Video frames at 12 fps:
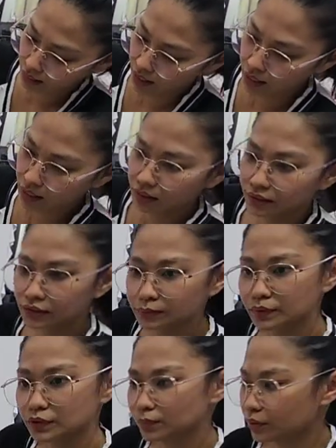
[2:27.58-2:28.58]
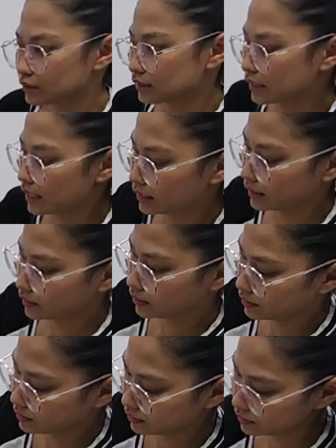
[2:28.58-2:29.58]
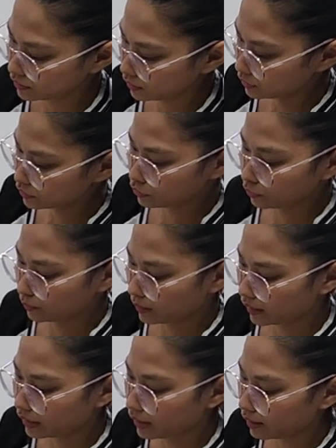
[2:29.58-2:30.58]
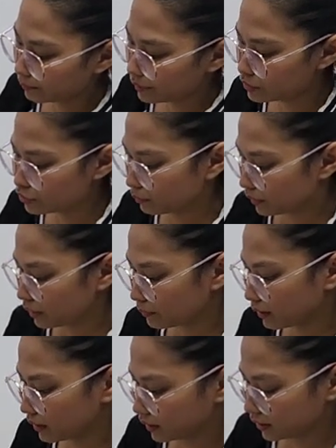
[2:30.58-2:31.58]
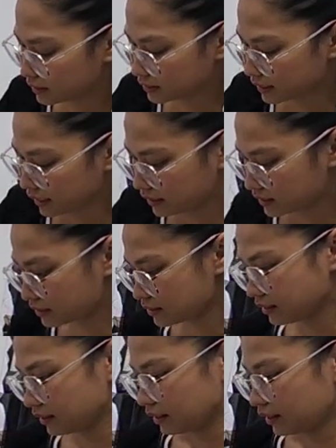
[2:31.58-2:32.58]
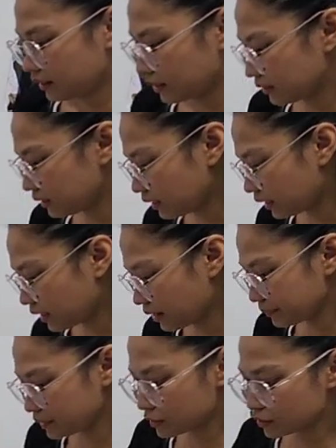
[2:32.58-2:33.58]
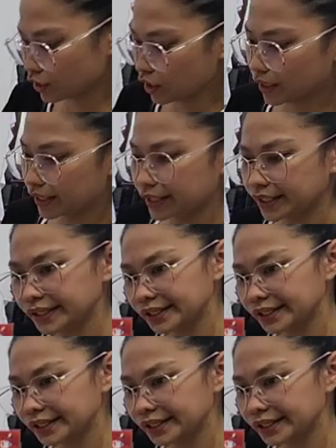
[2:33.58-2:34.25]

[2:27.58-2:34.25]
na Christmas balls din. So, para lang medyo may ibang size. Yan ang aming star.